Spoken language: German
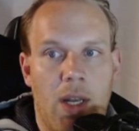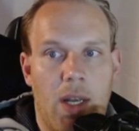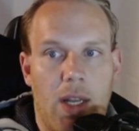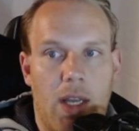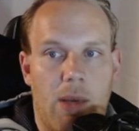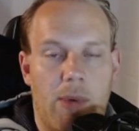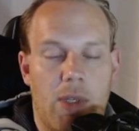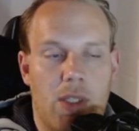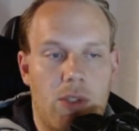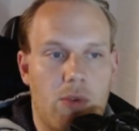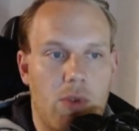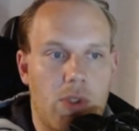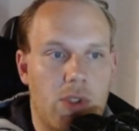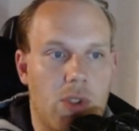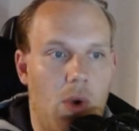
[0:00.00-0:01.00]
aber
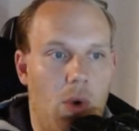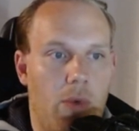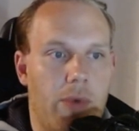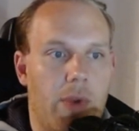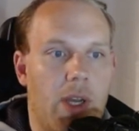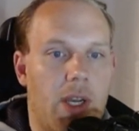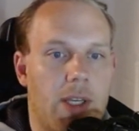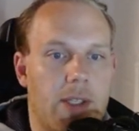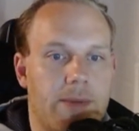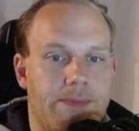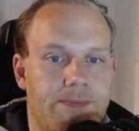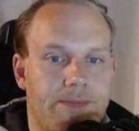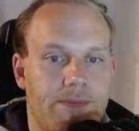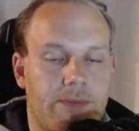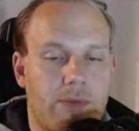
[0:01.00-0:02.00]
natürlich auch Fragen.
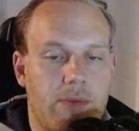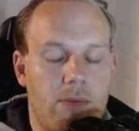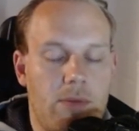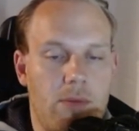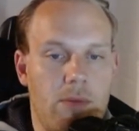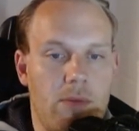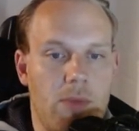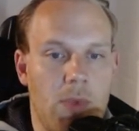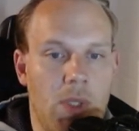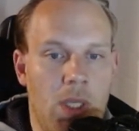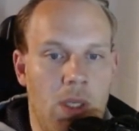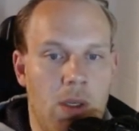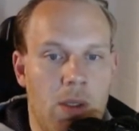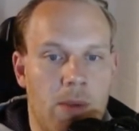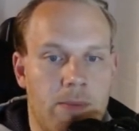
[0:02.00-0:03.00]

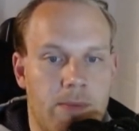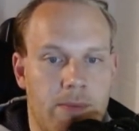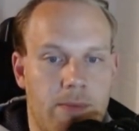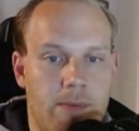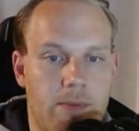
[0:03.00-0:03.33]
Ähm,